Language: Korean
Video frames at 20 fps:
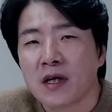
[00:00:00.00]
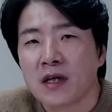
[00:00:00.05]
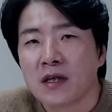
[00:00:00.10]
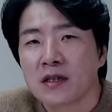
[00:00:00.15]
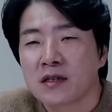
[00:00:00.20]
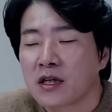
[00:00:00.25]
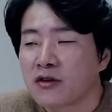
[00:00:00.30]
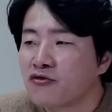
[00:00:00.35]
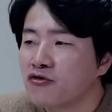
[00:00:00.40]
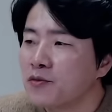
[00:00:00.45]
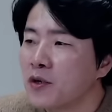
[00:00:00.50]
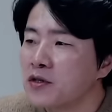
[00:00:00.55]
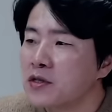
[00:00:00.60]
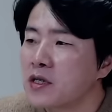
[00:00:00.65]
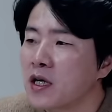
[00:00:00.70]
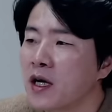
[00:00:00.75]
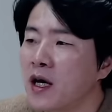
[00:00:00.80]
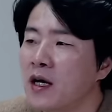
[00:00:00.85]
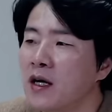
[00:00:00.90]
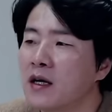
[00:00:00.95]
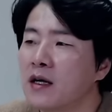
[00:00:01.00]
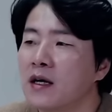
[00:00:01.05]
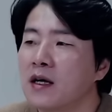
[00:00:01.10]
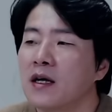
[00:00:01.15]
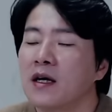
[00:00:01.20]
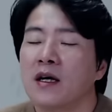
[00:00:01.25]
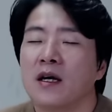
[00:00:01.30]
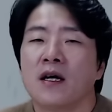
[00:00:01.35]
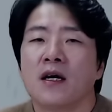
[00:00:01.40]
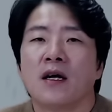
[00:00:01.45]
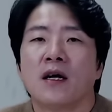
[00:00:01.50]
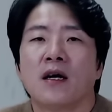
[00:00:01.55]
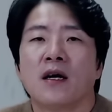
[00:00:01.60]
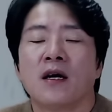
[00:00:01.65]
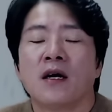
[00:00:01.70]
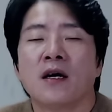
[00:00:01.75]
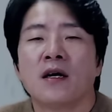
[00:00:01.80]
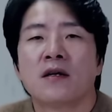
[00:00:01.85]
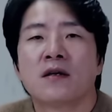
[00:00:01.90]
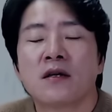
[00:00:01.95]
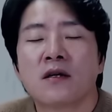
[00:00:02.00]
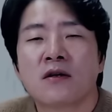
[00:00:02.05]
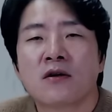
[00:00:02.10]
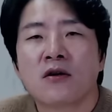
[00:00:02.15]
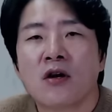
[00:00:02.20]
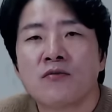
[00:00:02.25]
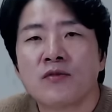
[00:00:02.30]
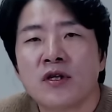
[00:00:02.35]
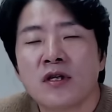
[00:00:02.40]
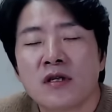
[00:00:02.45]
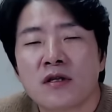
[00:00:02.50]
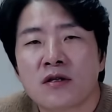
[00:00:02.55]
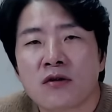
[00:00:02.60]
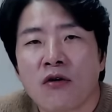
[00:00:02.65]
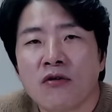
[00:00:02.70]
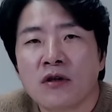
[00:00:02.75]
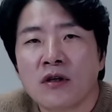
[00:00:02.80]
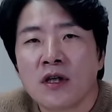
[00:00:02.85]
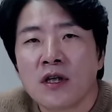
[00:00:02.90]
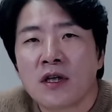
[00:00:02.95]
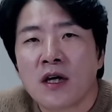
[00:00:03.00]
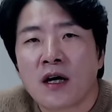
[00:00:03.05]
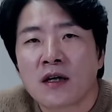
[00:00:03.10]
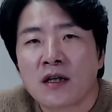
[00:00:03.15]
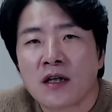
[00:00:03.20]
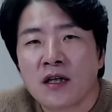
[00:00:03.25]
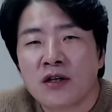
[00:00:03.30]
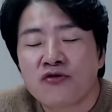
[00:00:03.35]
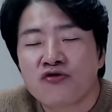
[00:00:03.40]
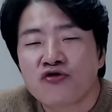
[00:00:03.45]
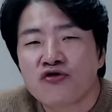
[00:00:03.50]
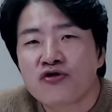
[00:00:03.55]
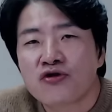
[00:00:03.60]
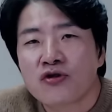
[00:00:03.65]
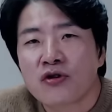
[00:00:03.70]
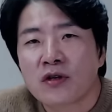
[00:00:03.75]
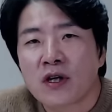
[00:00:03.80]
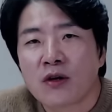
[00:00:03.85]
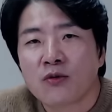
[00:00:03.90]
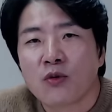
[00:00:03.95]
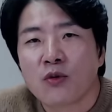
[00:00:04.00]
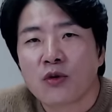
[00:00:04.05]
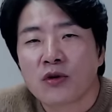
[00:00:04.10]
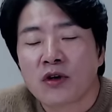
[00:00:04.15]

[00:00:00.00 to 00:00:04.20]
자, 두 번째. 에, 특검을 정의당이 추천하고